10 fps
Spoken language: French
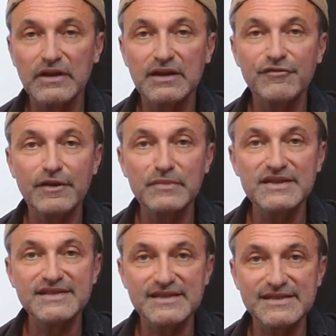la famille
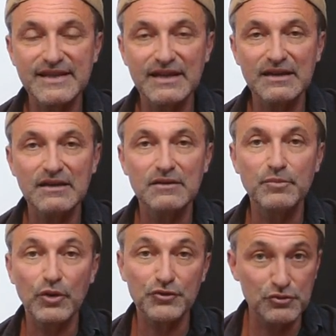s'installe
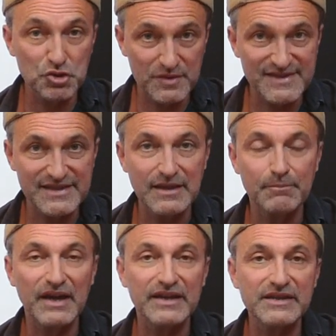porte de Choisy, à
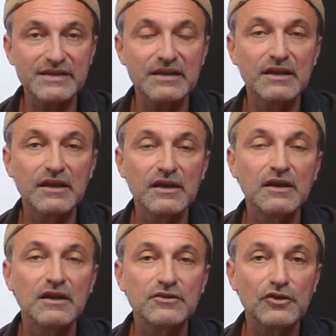Paris,
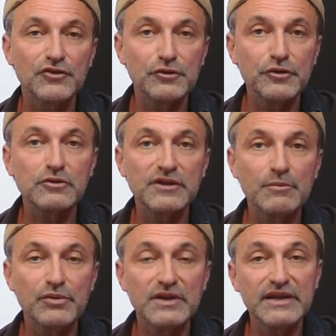dans un lieu qu'on
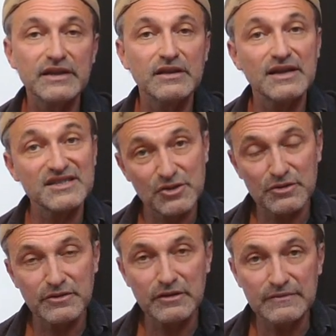appelait la
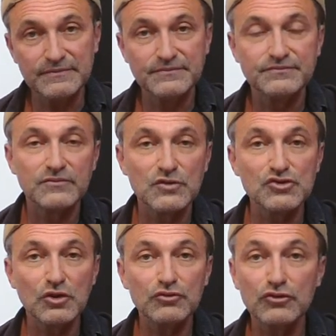Zone, une
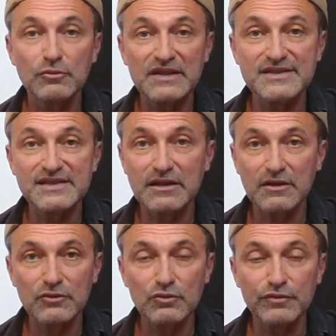sorte de no man's
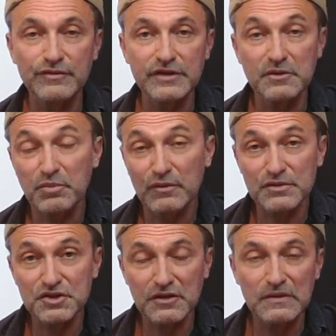land où vivaient des
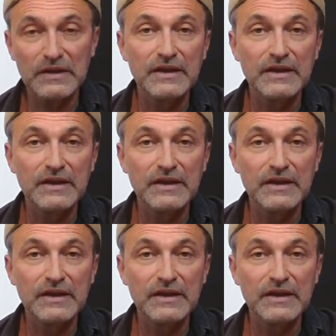pauvres gens,